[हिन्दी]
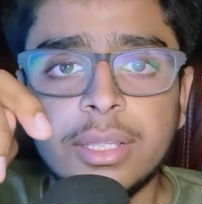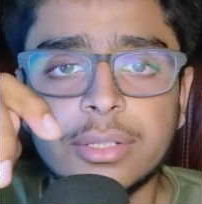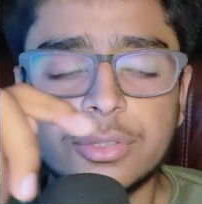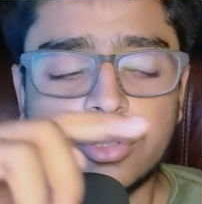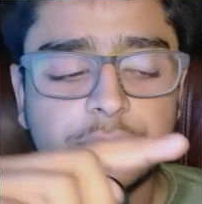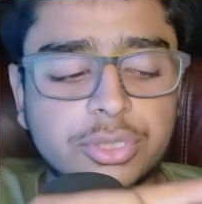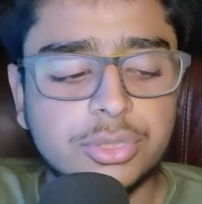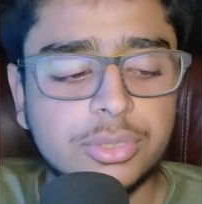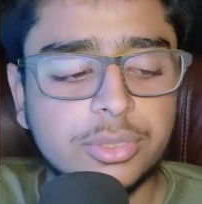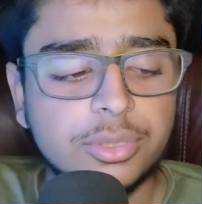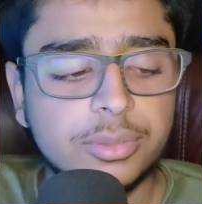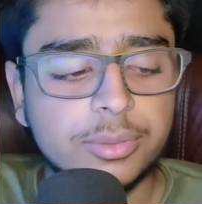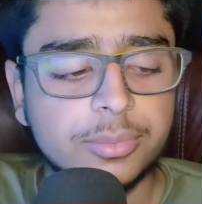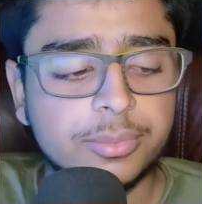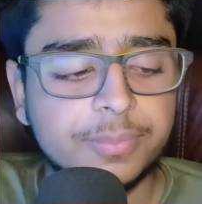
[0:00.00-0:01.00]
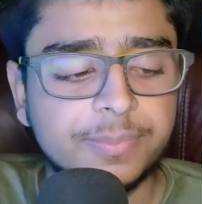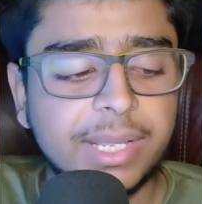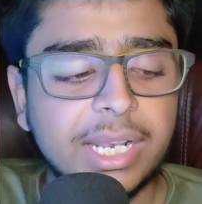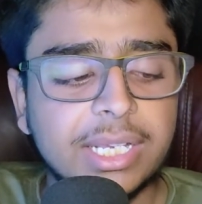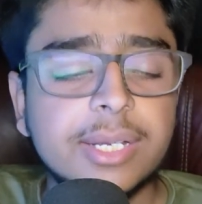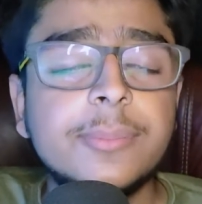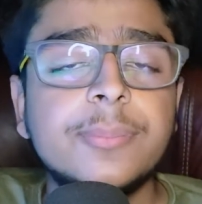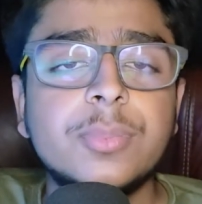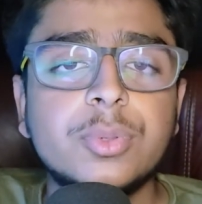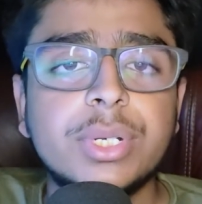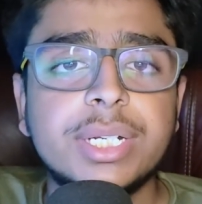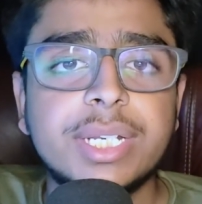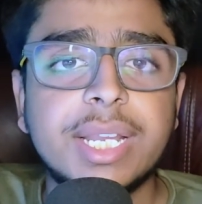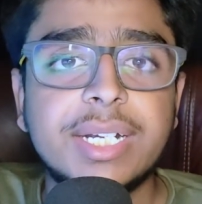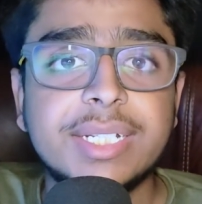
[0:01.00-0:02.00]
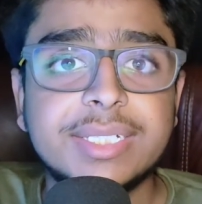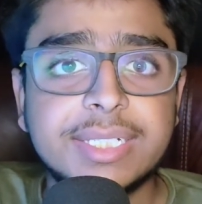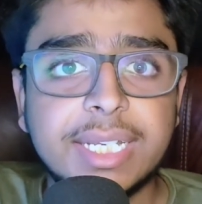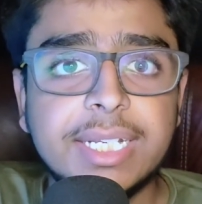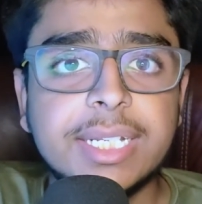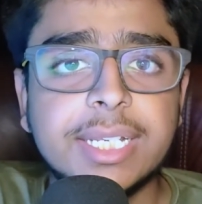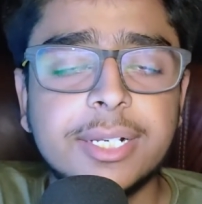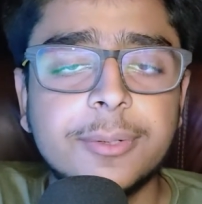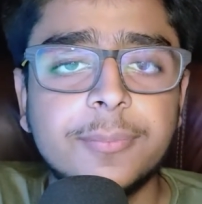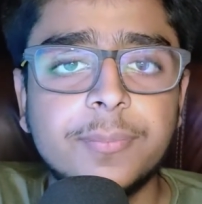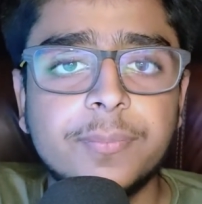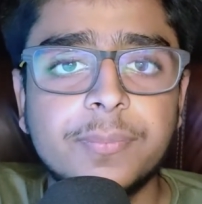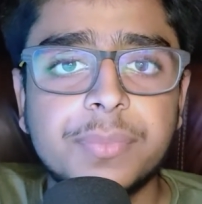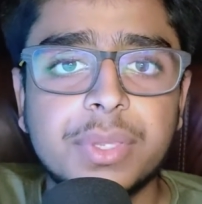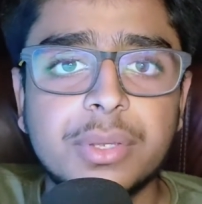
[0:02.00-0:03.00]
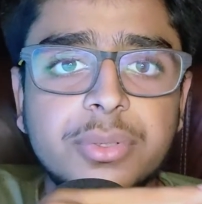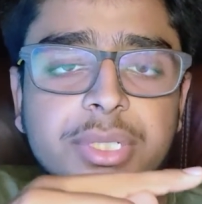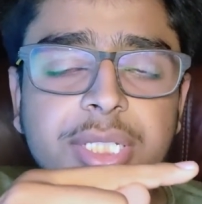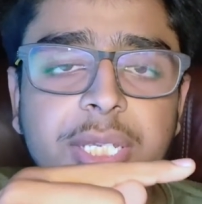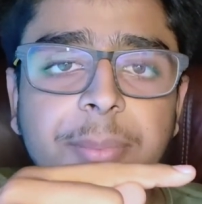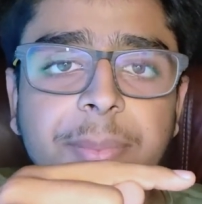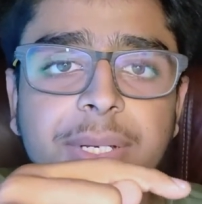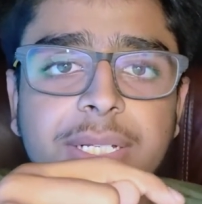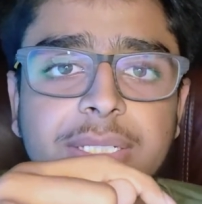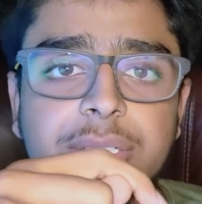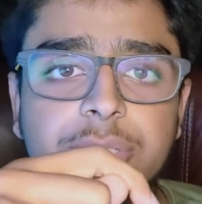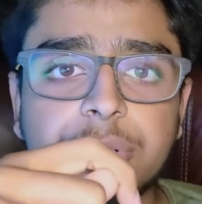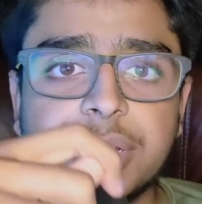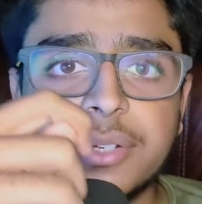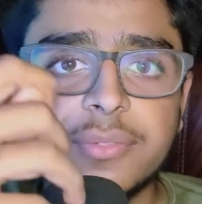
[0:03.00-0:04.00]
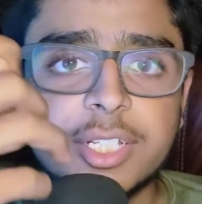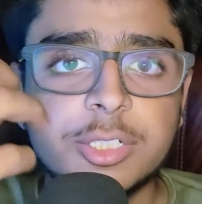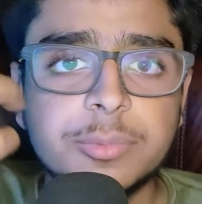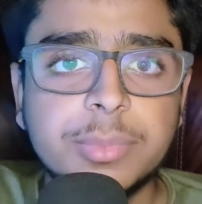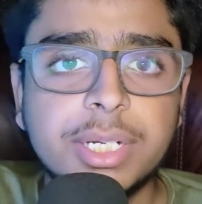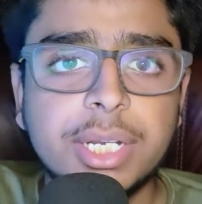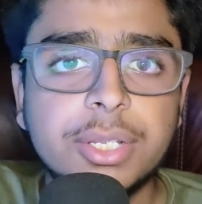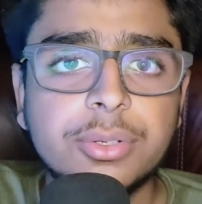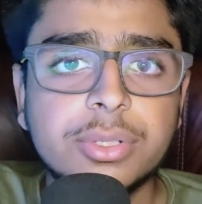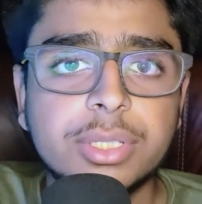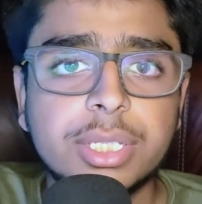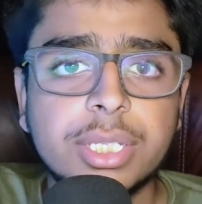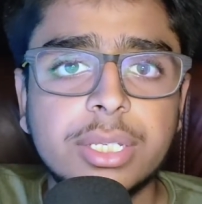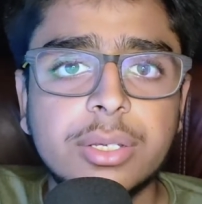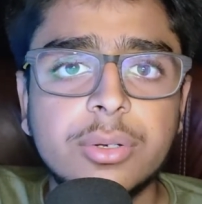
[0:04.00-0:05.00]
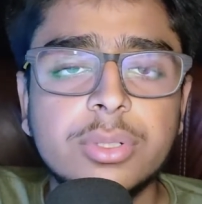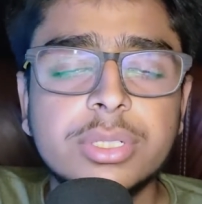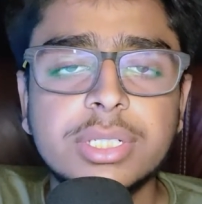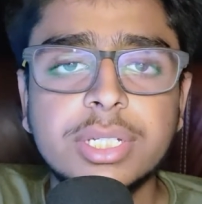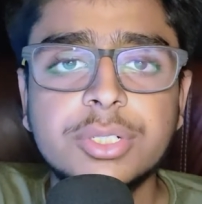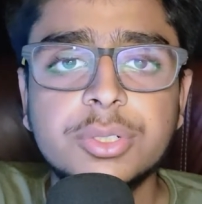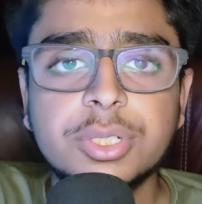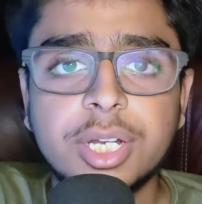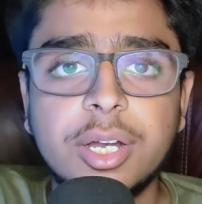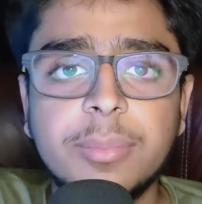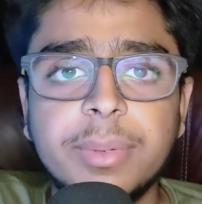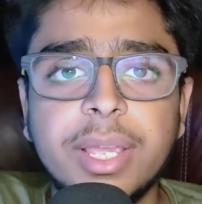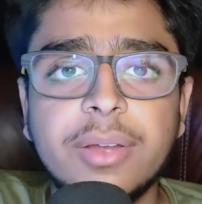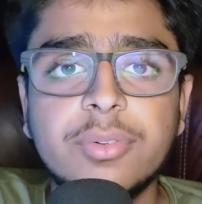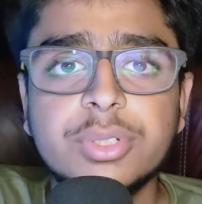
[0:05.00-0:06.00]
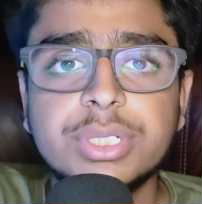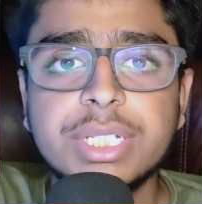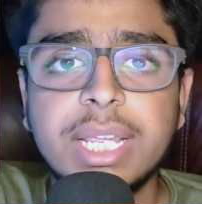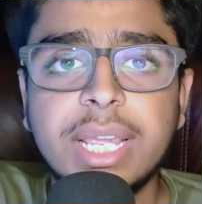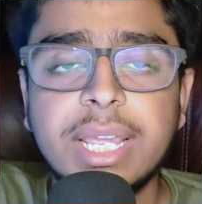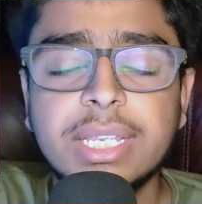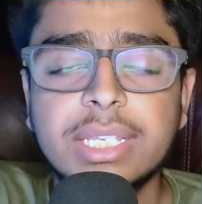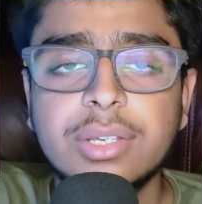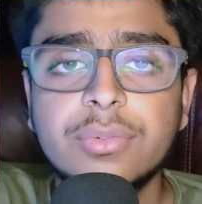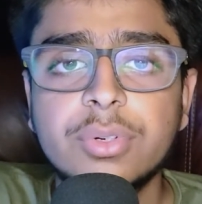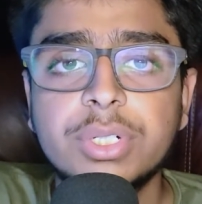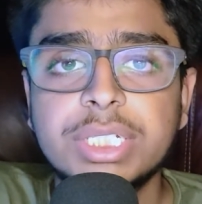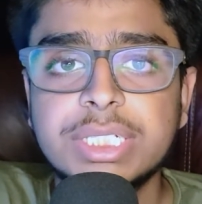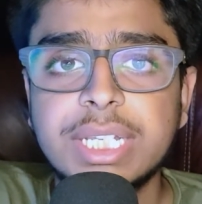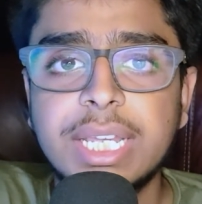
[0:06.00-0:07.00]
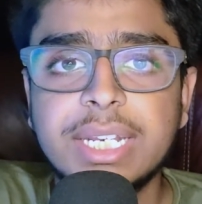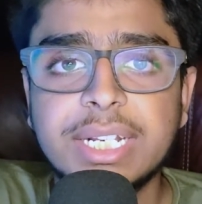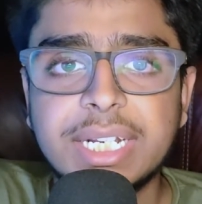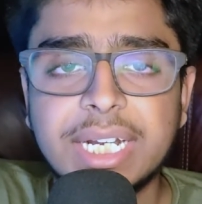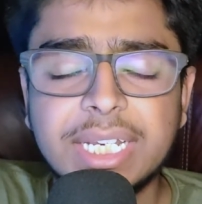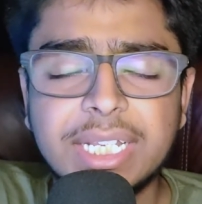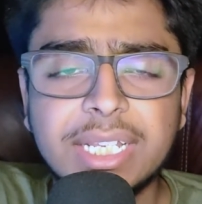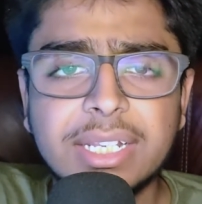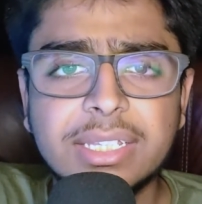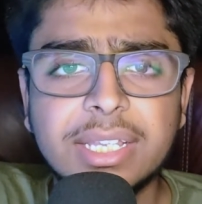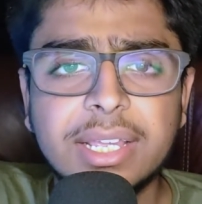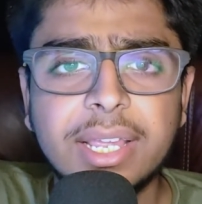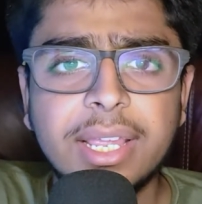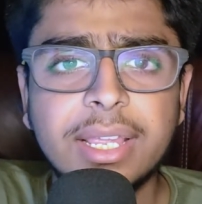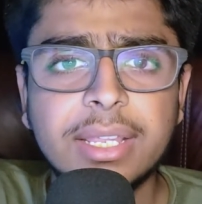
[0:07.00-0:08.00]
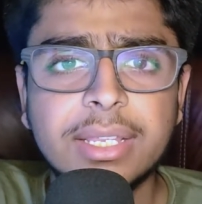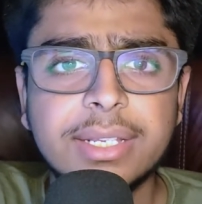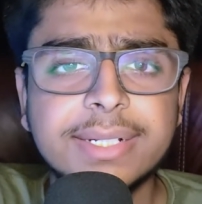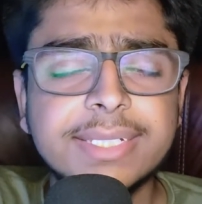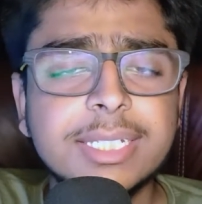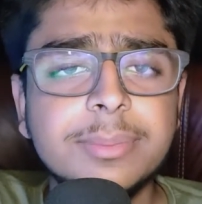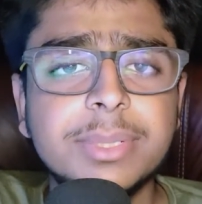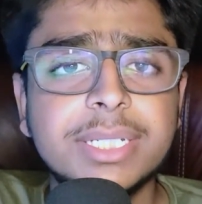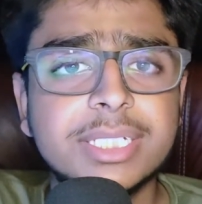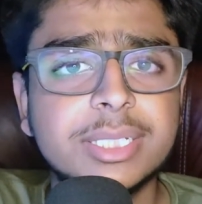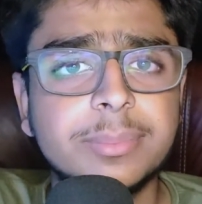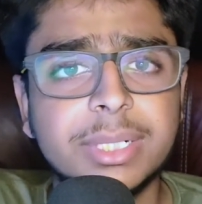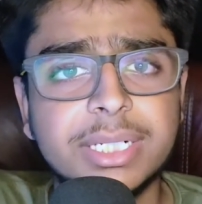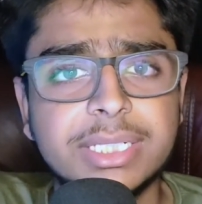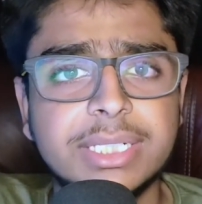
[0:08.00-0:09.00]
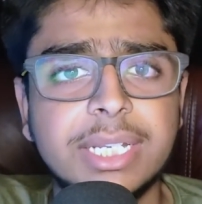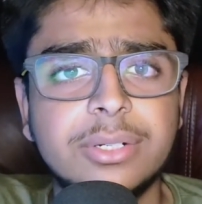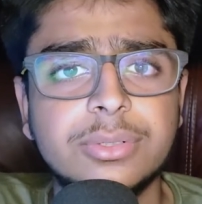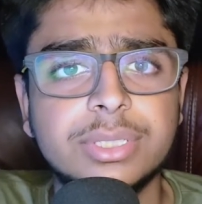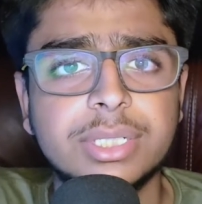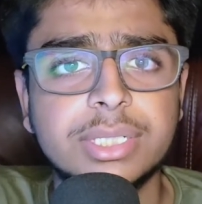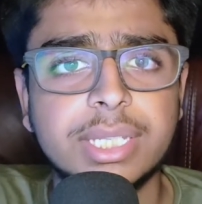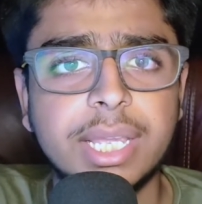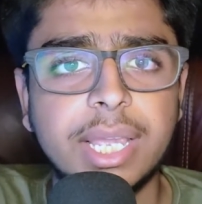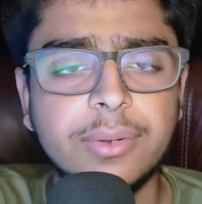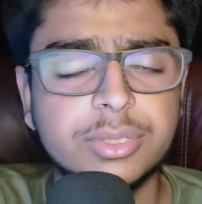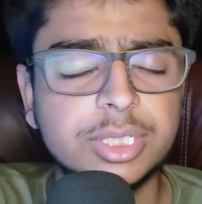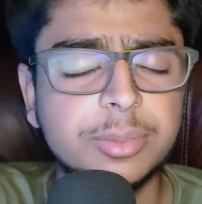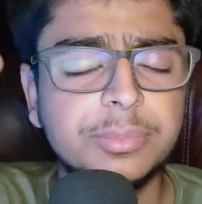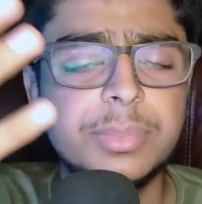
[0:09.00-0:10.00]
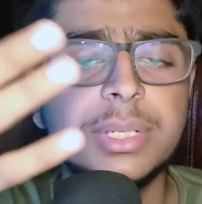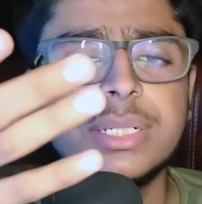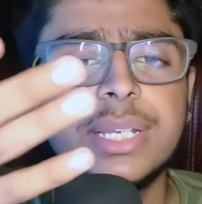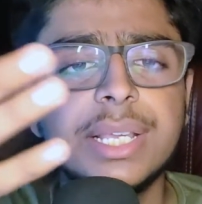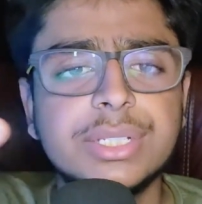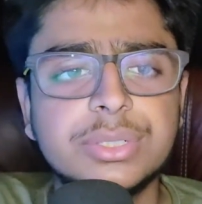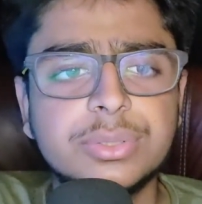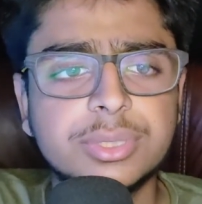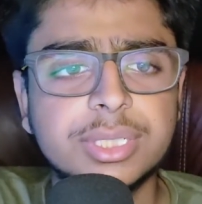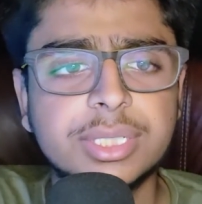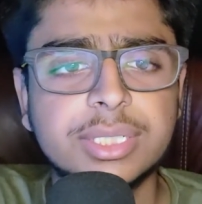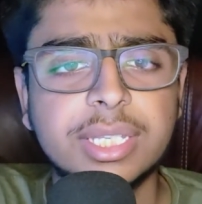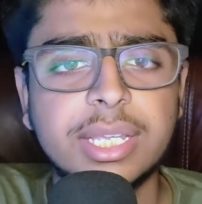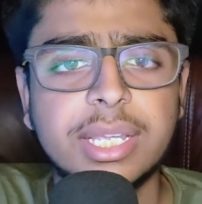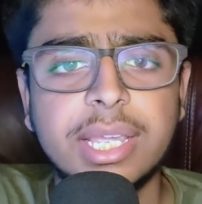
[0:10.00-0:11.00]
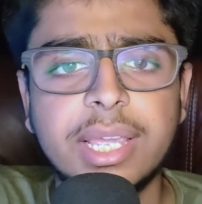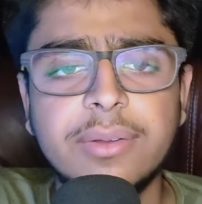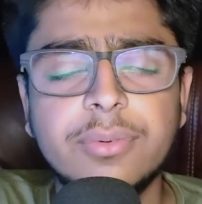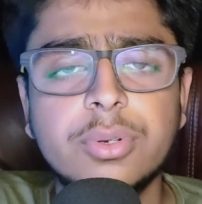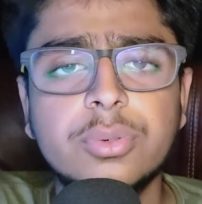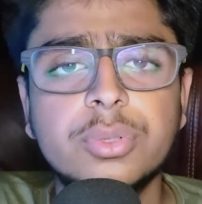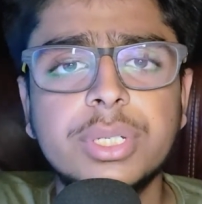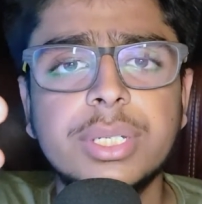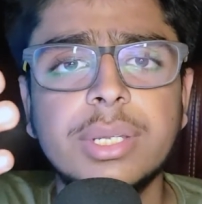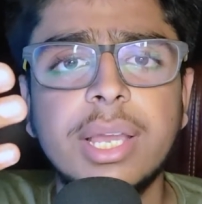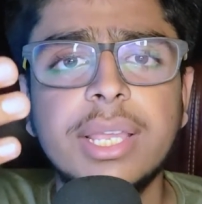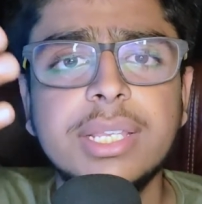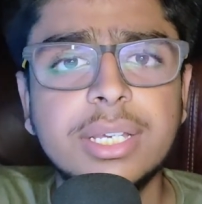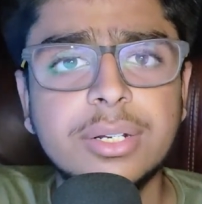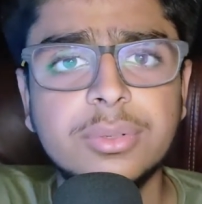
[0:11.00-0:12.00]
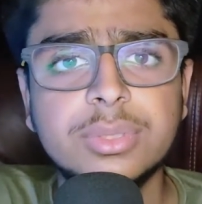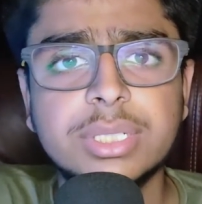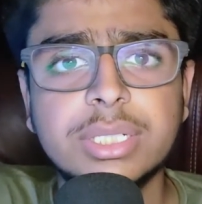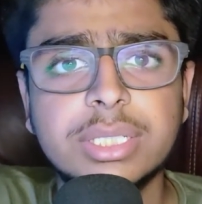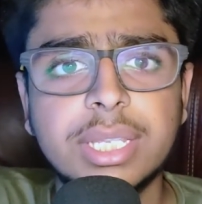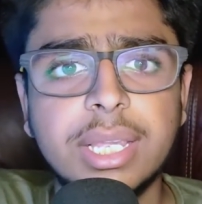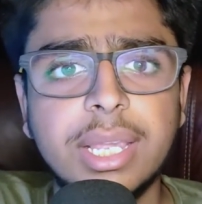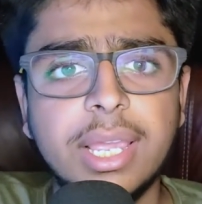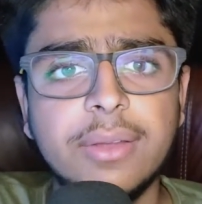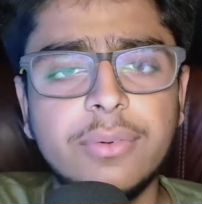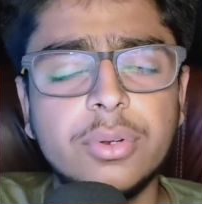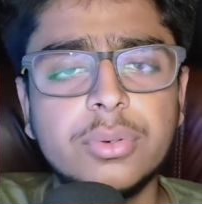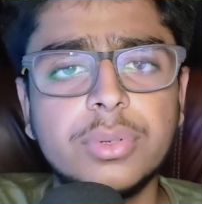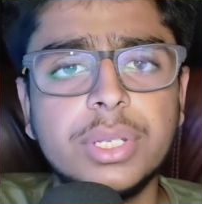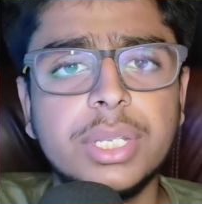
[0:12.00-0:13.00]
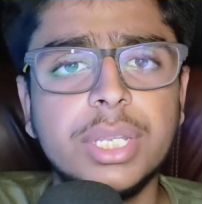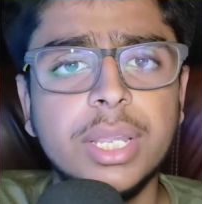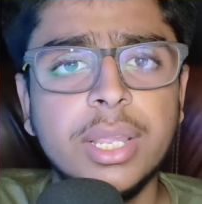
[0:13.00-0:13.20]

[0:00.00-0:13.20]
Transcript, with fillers: तो जो पहला कंपोनेंट है डिज़ाइनर उसके पास कोई इन्वेस्टमेंट नहीं होती उसका जो काम है वो ये है कि वो डिज़ाइन रेडी करता है किसी भी किस्म का डिज़ाइन हो सकता है वो सिंपल टेक्स्ट हो सकता है वो कोई आइकन हो सकता है वो कोई